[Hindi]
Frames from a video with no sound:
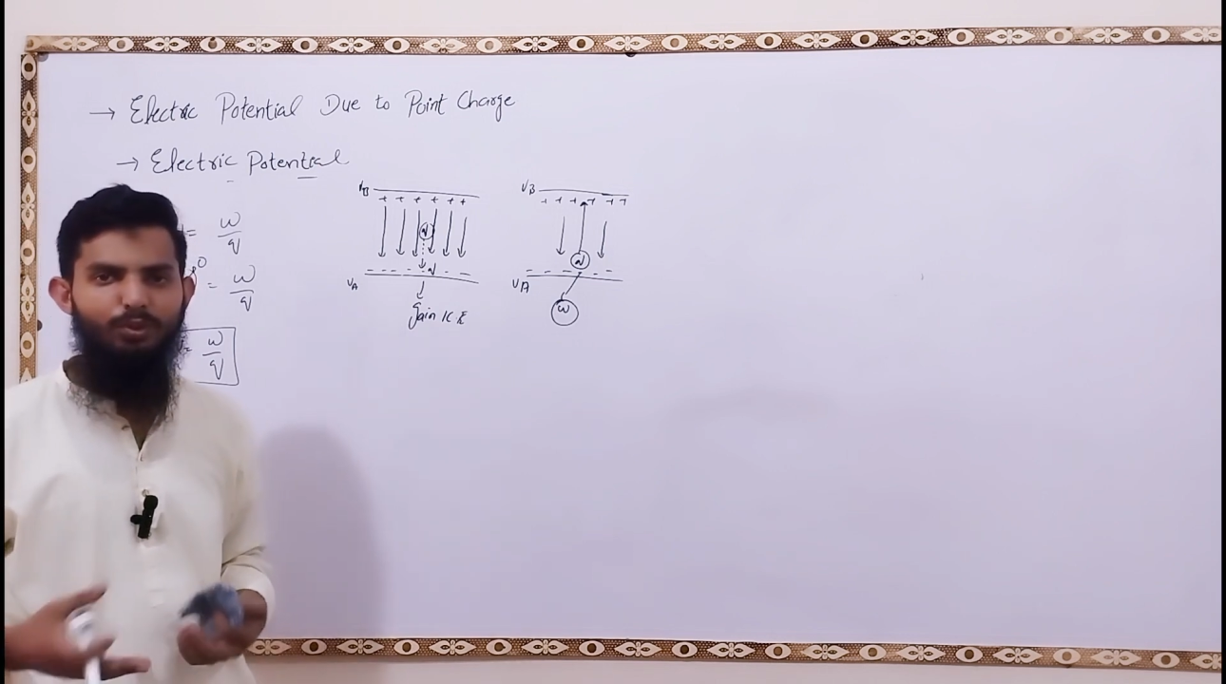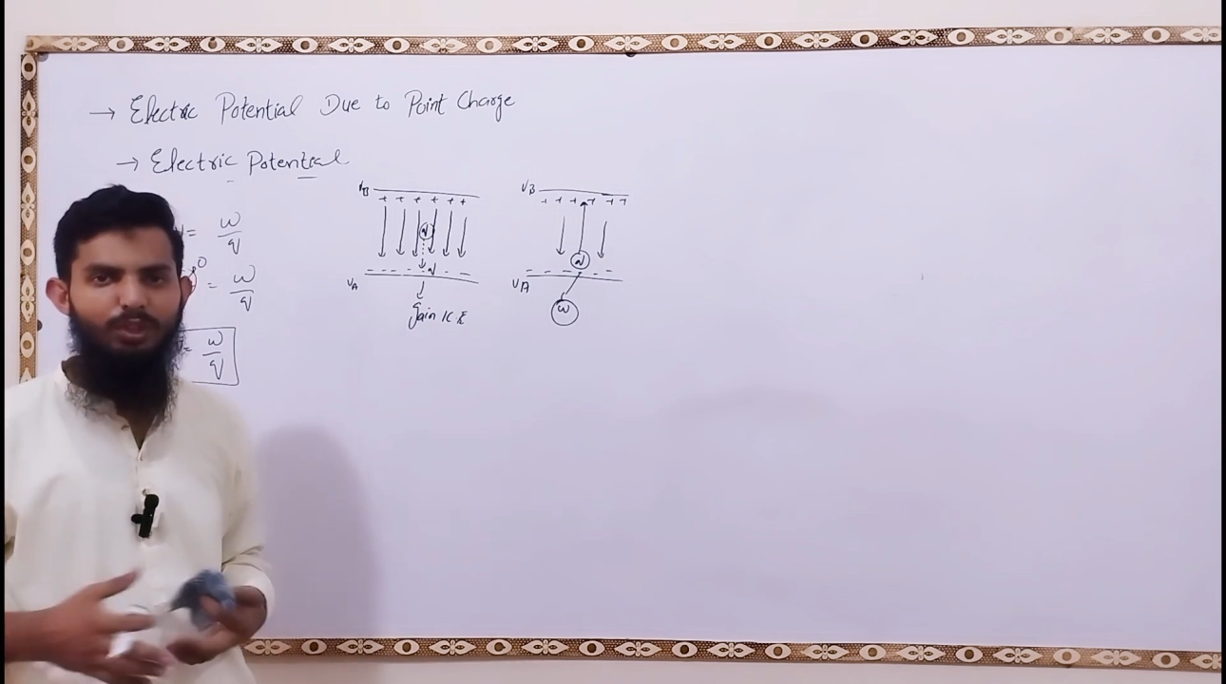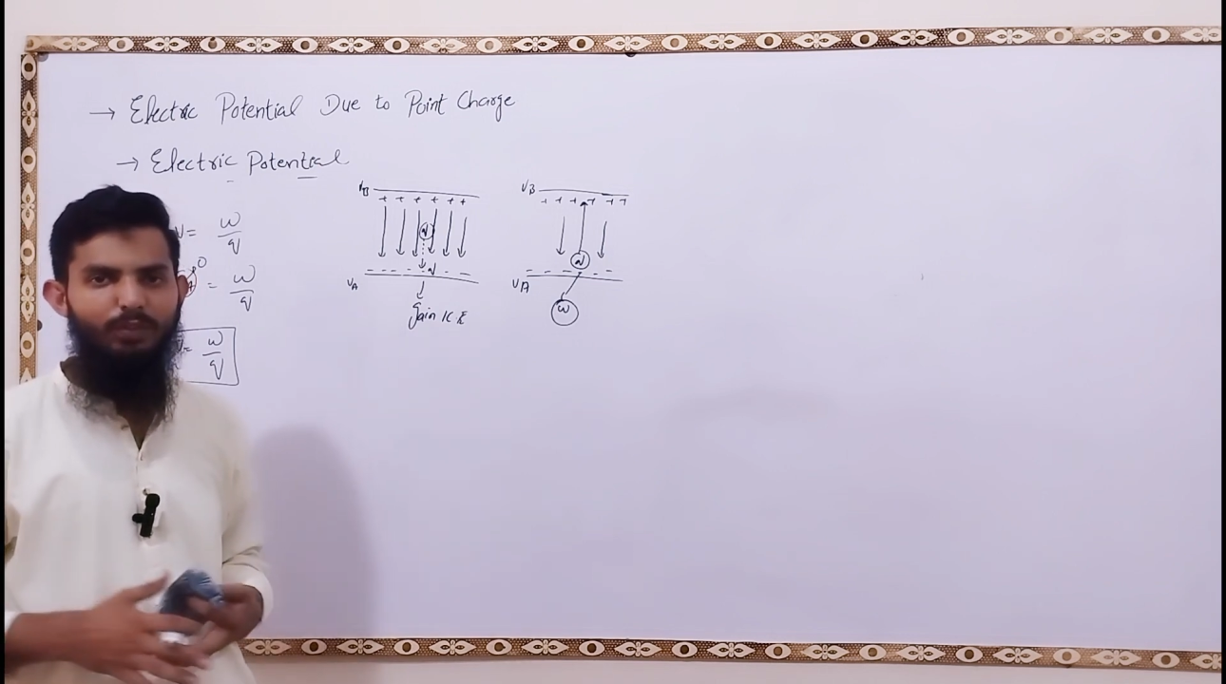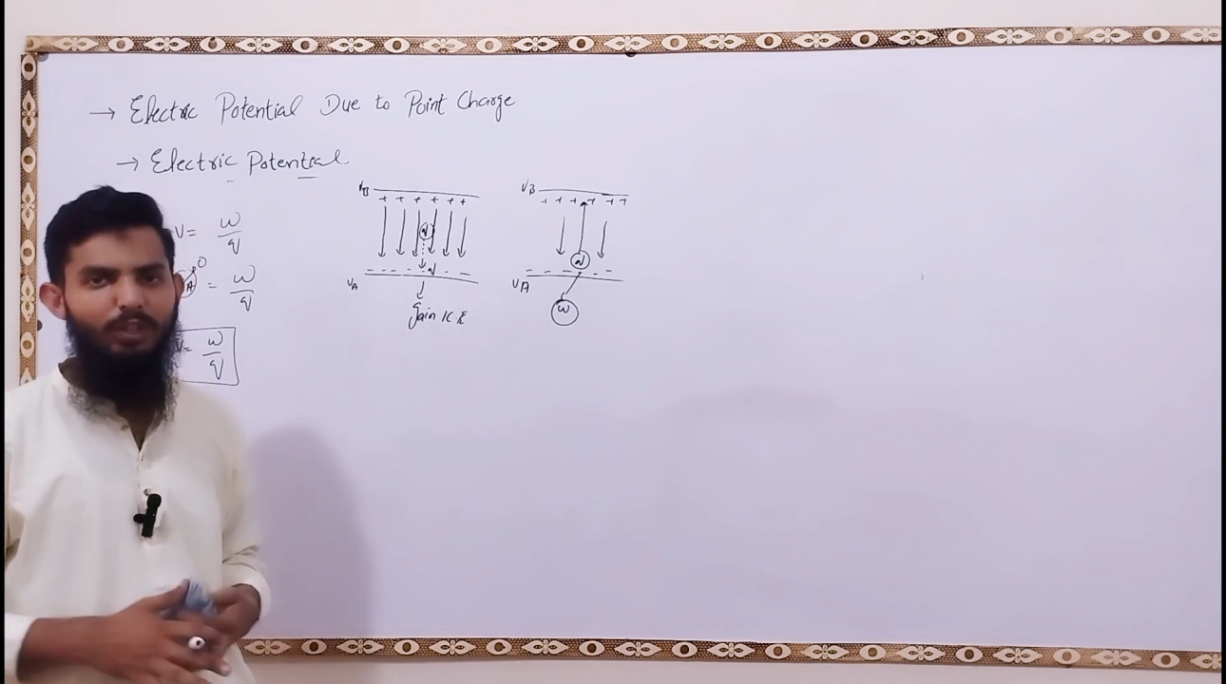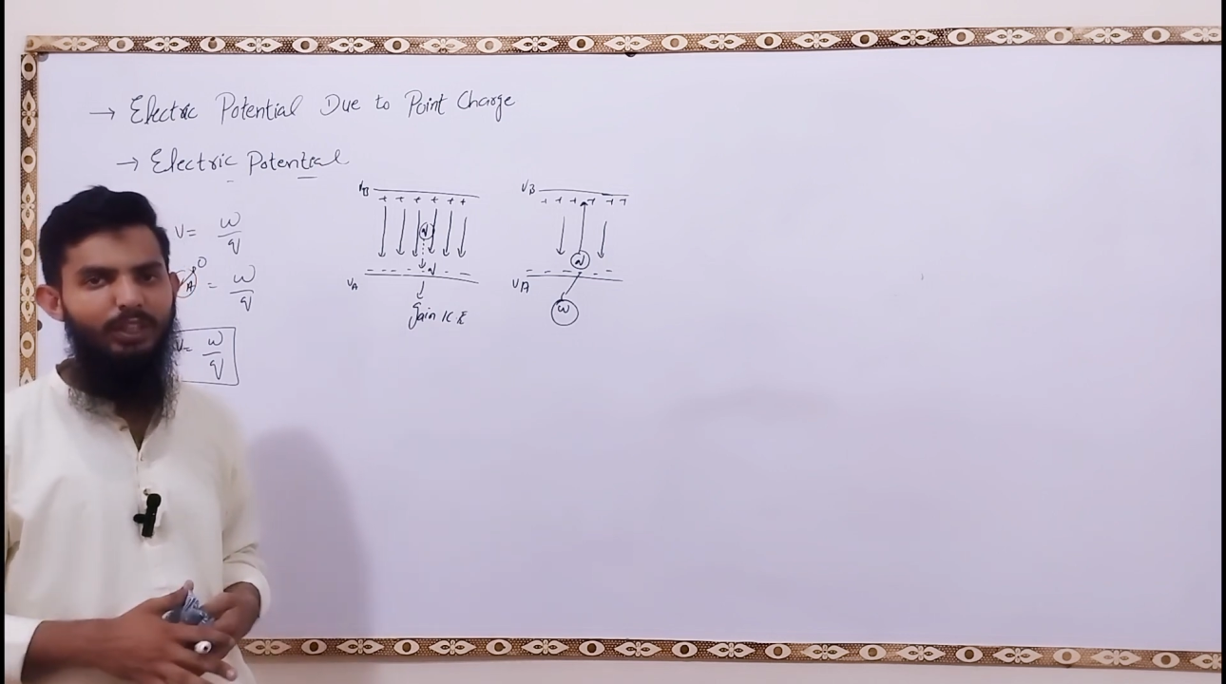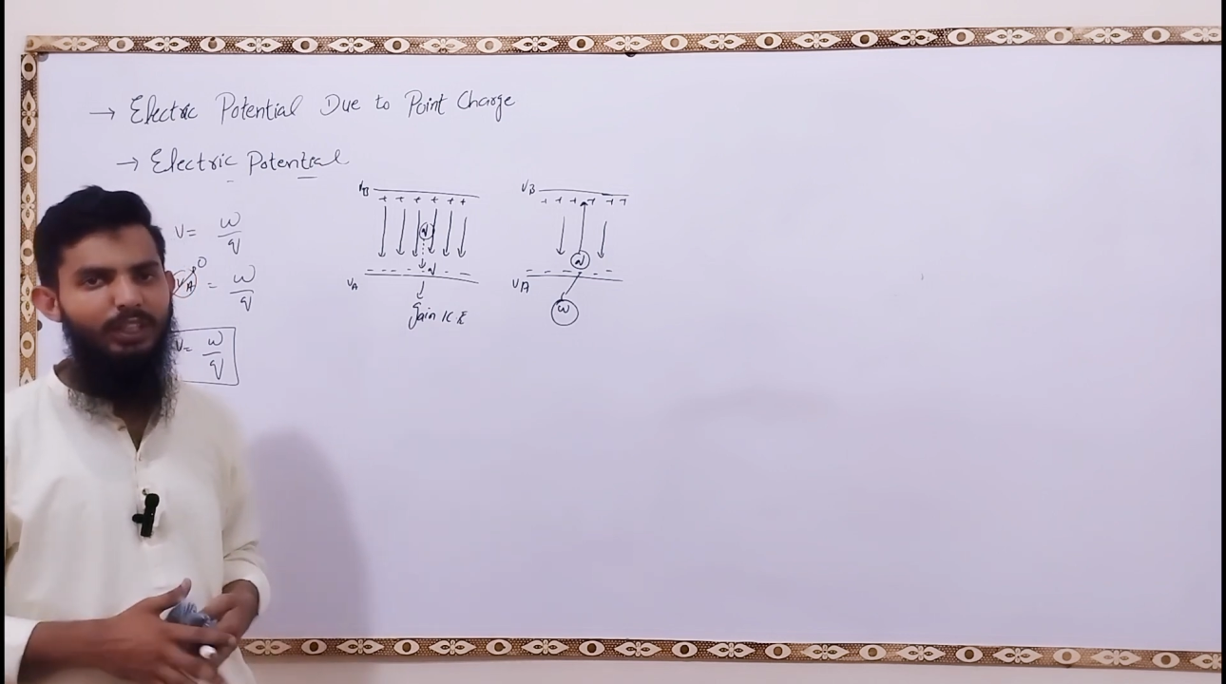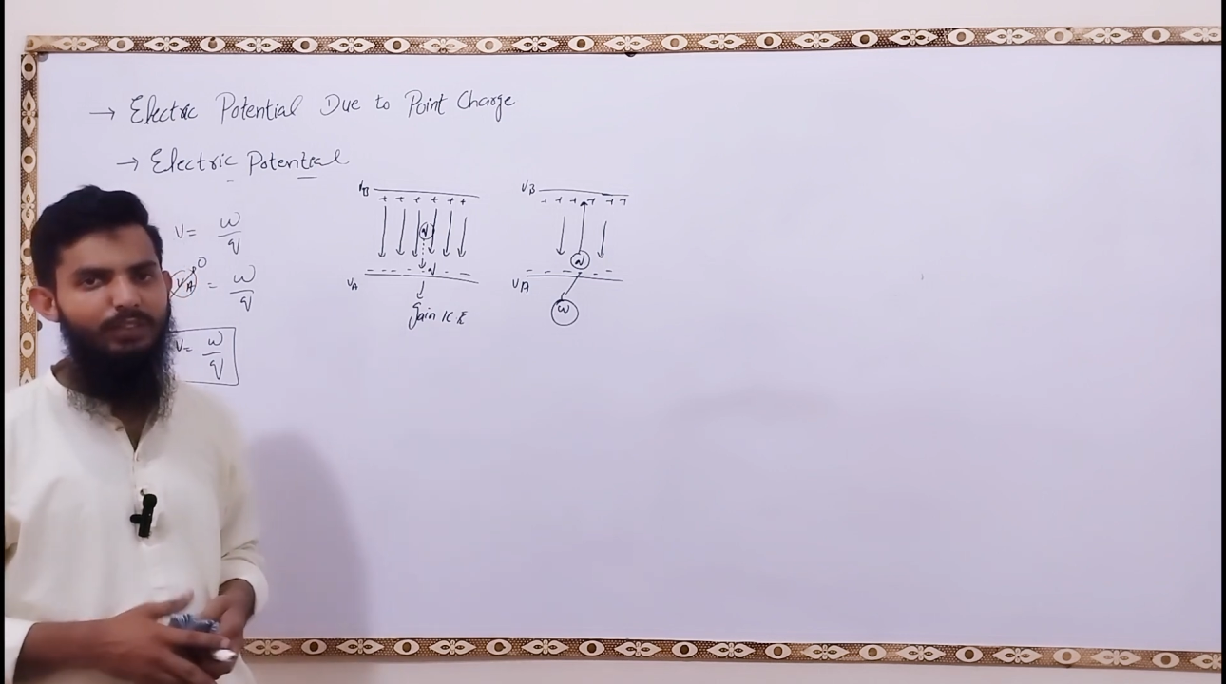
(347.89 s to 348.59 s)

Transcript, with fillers: होती हैं वाटर